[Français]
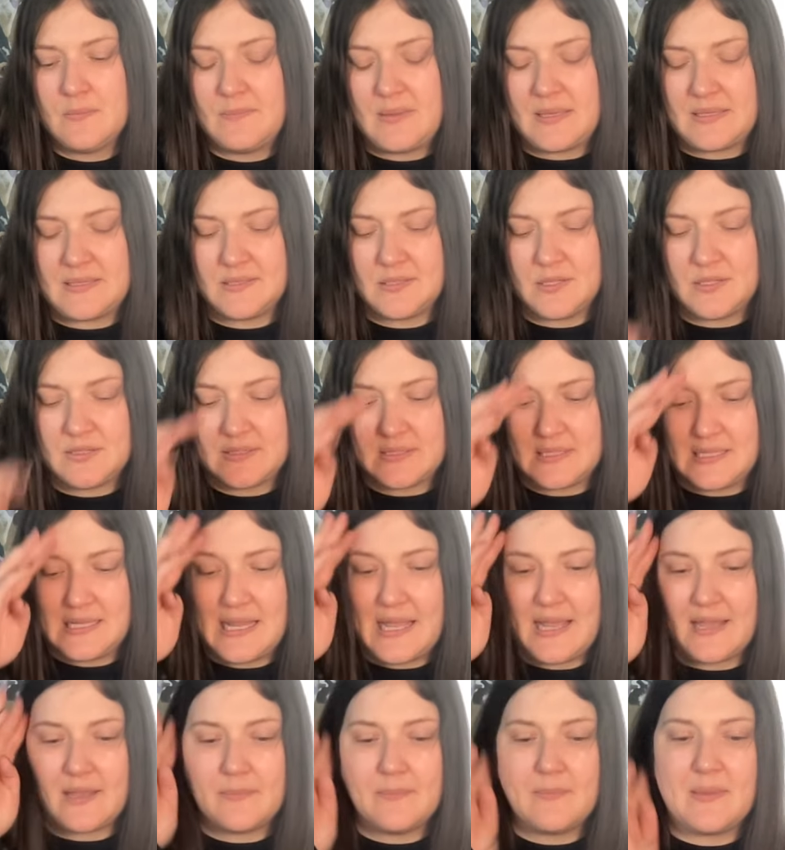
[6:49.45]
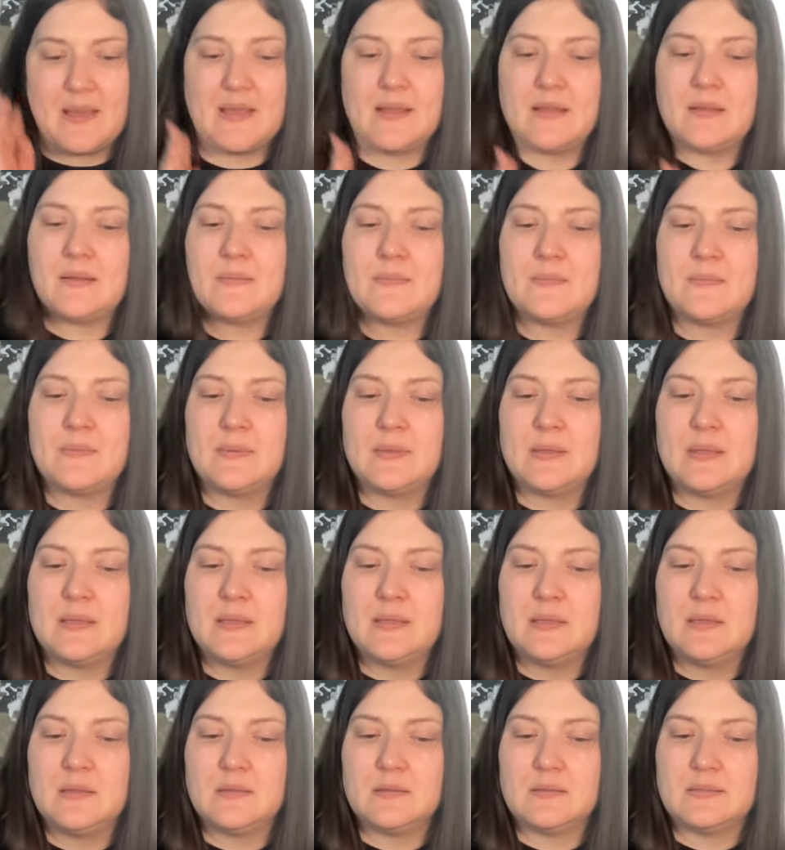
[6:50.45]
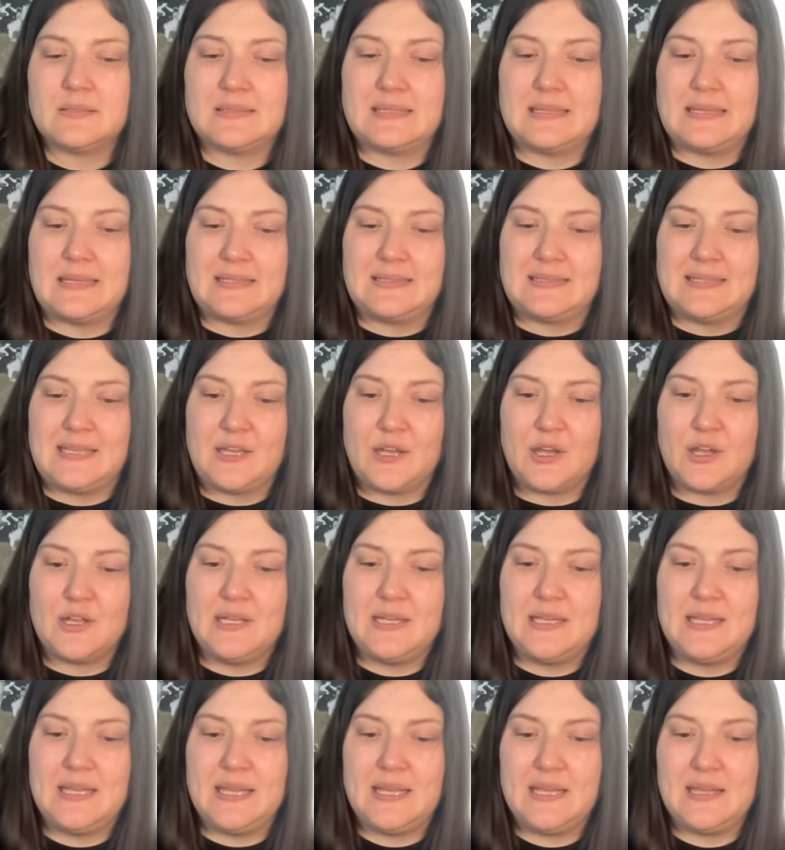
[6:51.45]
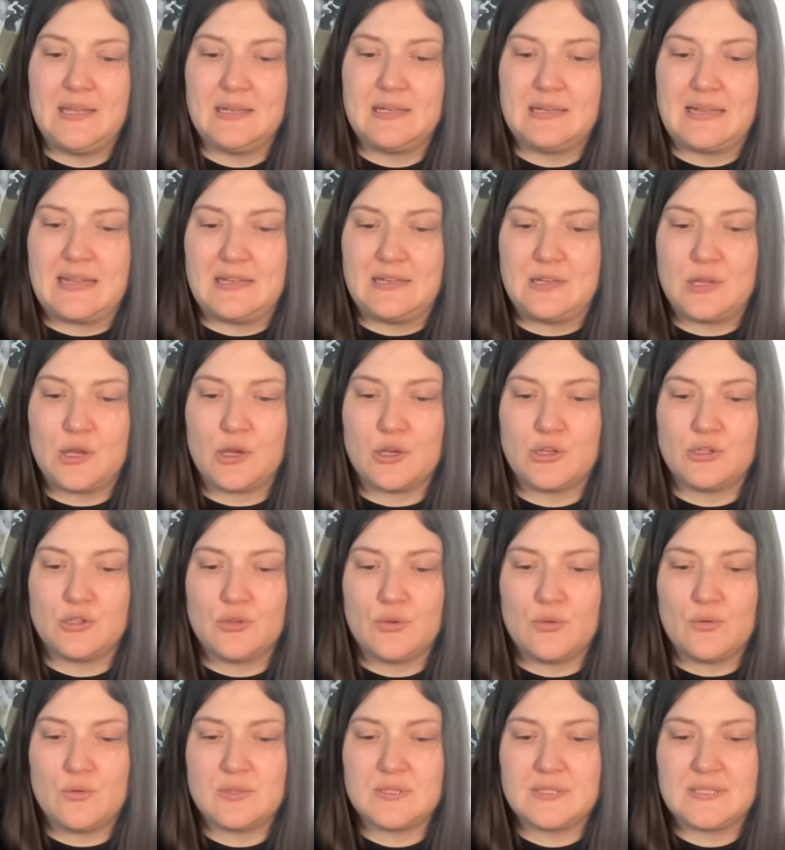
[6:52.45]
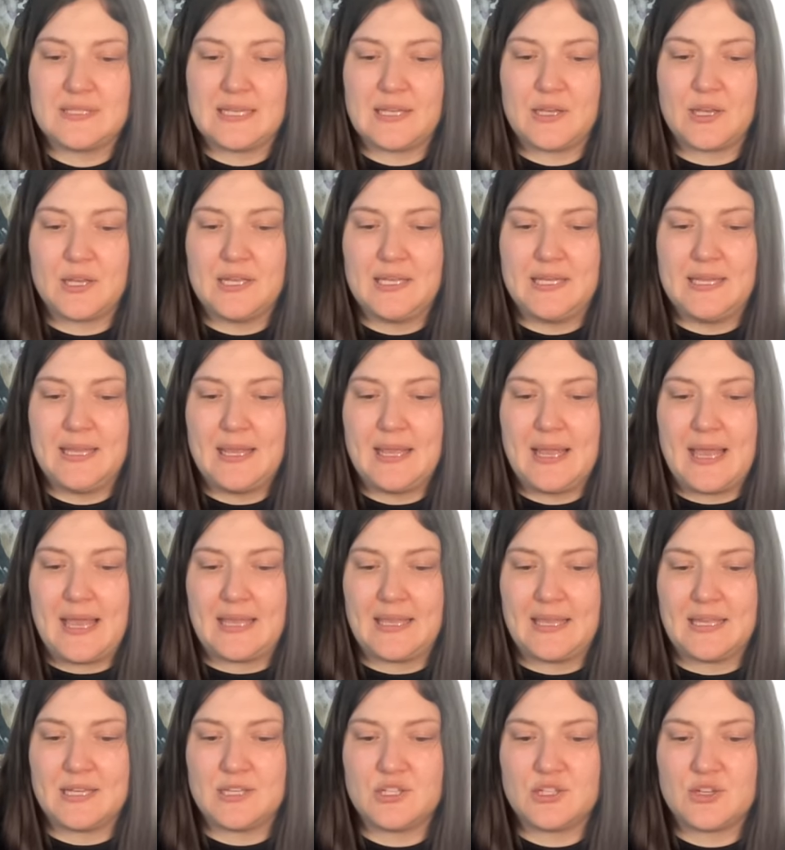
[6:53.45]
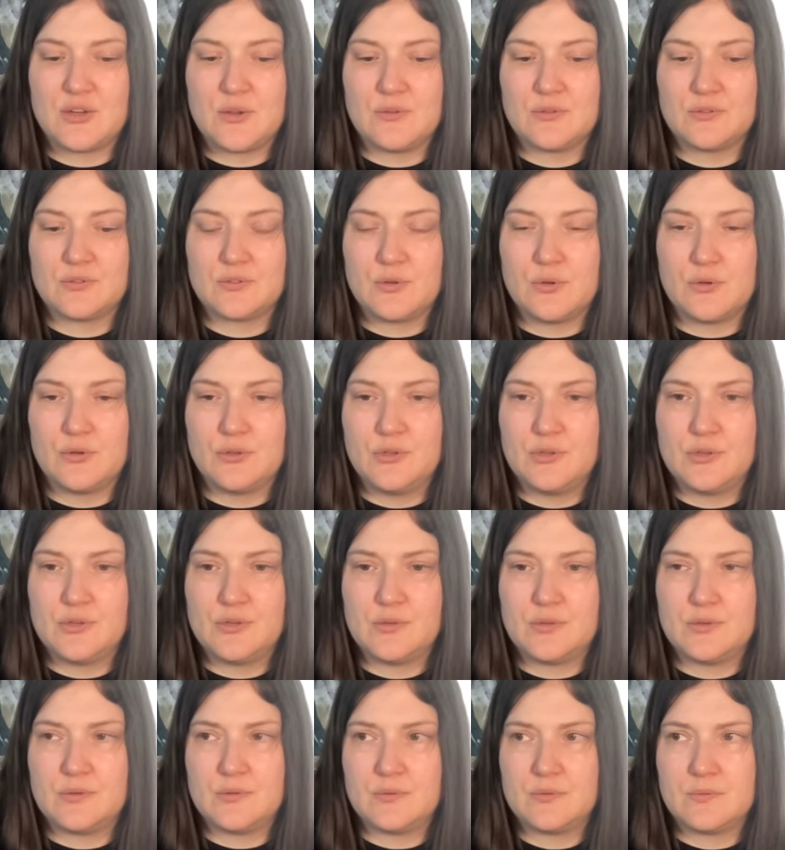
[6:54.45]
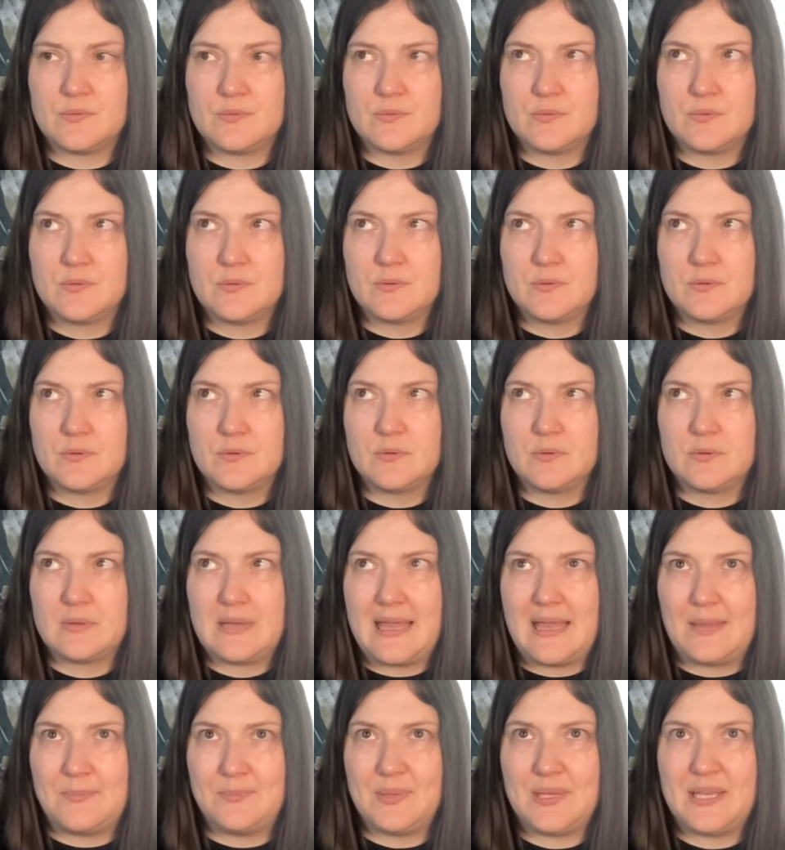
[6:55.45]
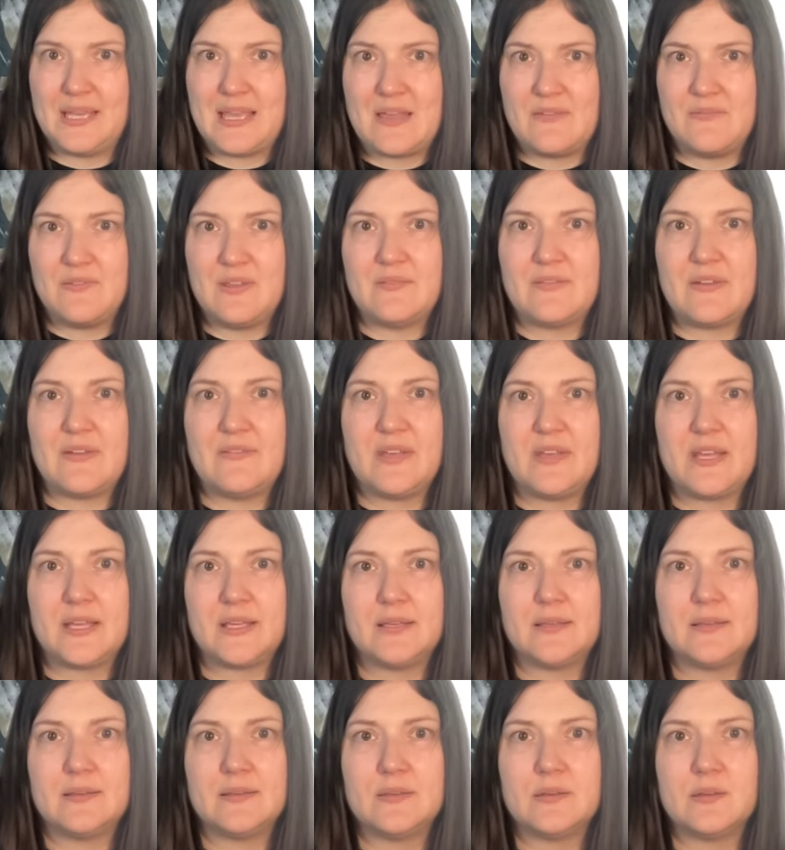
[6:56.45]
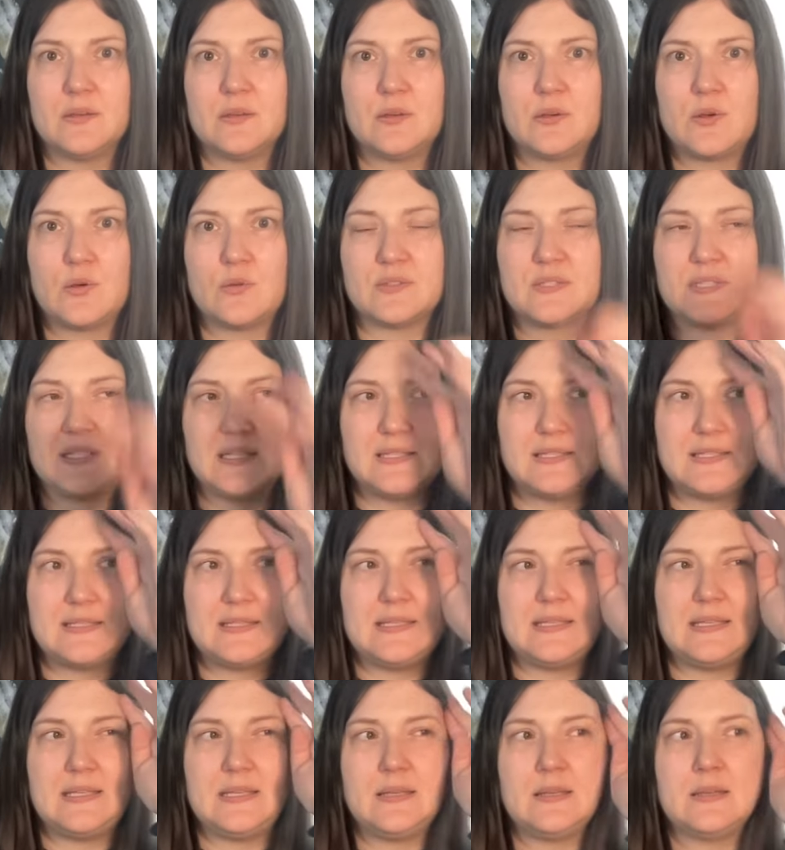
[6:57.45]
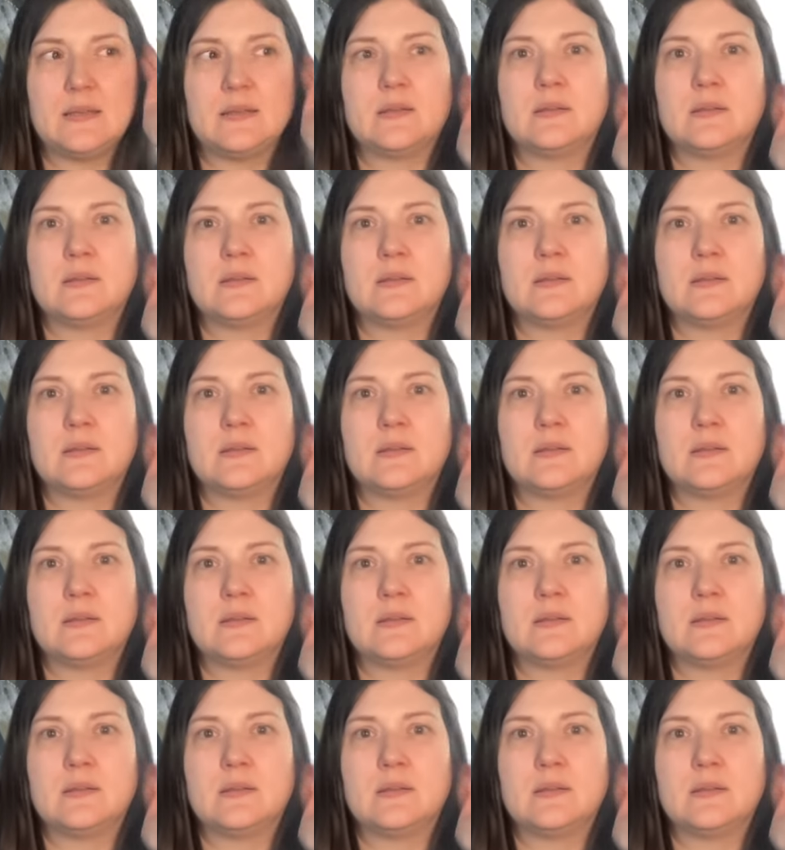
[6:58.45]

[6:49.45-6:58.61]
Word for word: Parce que clairement, c'est relié, le, retour, c'est relié à quelque chose qu'on a appris à vivre avec, qu'on s'est dit,